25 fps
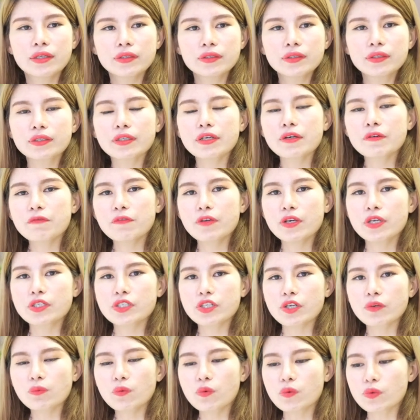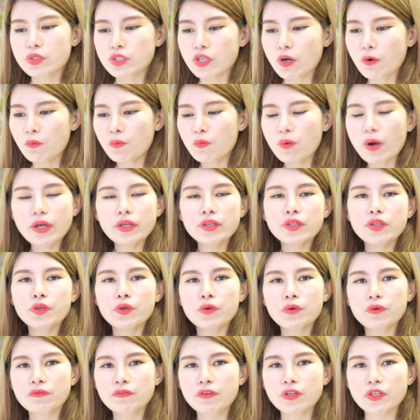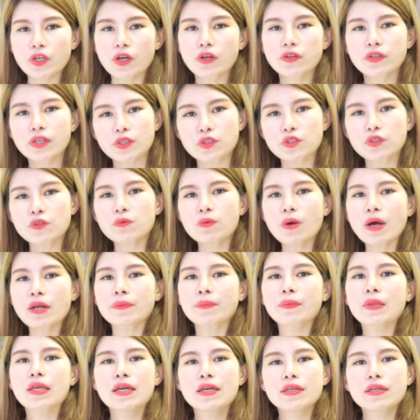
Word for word: những cái việc trong cuộc sống quá nhiều việc nhỏ nhặt xung quanh